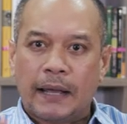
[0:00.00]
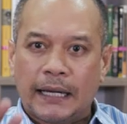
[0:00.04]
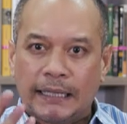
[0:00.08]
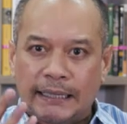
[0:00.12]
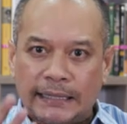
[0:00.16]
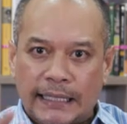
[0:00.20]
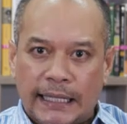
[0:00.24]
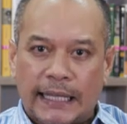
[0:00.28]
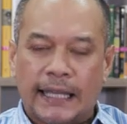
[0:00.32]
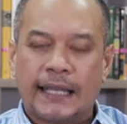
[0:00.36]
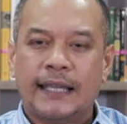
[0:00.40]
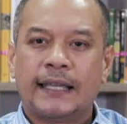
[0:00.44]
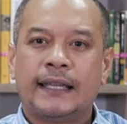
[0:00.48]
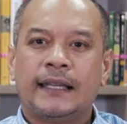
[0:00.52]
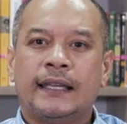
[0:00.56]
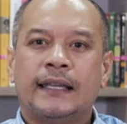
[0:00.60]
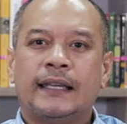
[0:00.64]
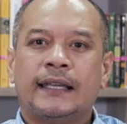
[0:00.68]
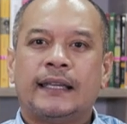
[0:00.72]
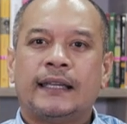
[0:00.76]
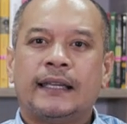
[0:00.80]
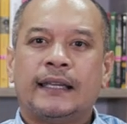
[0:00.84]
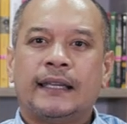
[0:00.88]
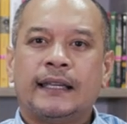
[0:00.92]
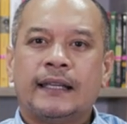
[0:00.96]
มติ
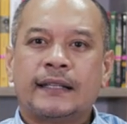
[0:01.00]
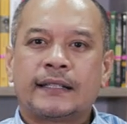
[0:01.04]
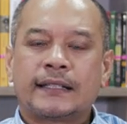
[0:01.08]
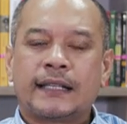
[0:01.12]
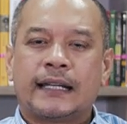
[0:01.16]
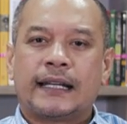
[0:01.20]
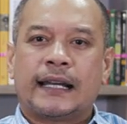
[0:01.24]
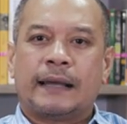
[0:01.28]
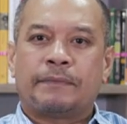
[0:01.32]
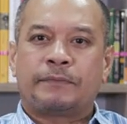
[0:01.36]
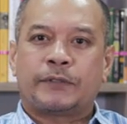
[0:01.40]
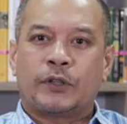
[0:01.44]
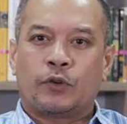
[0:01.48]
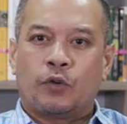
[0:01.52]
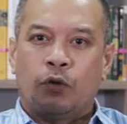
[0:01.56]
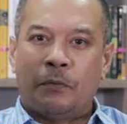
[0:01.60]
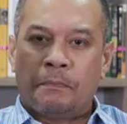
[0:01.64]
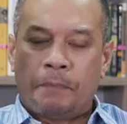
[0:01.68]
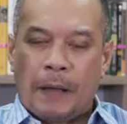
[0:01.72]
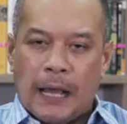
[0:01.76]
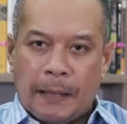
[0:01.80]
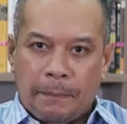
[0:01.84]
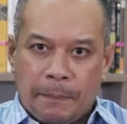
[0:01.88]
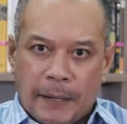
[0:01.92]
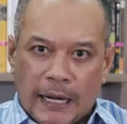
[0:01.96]
สนับสนุน
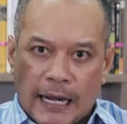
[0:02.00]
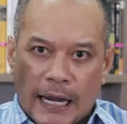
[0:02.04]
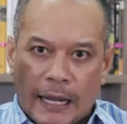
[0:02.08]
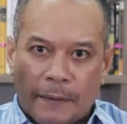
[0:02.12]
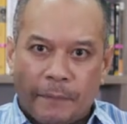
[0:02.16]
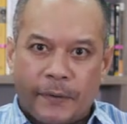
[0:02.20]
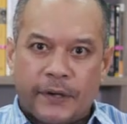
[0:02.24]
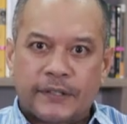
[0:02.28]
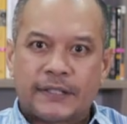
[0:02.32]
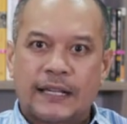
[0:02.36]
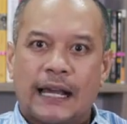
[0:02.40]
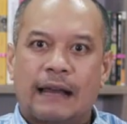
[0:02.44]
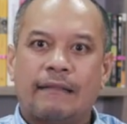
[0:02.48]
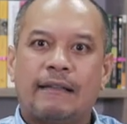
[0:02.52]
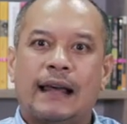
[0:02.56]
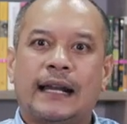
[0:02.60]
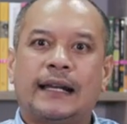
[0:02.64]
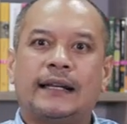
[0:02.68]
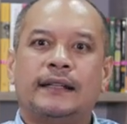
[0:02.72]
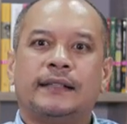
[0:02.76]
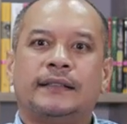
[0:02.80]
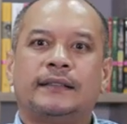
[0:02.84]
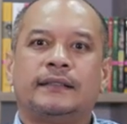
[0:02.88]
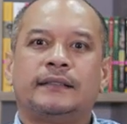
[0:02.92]
พรรคพลังประชารัฐ